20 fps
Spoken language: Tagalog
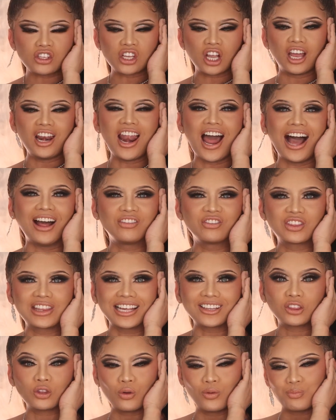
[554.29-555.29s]
Kasi
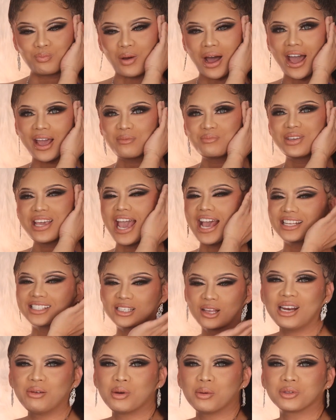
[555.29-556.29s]
balante, 2.5.
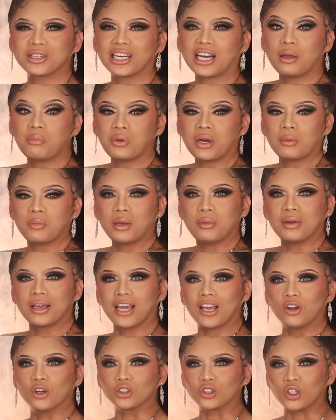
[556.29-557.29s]
Yes! Alam naman talaga yung
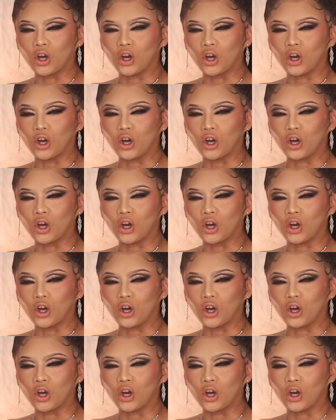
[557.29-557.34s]
pinamimigay ko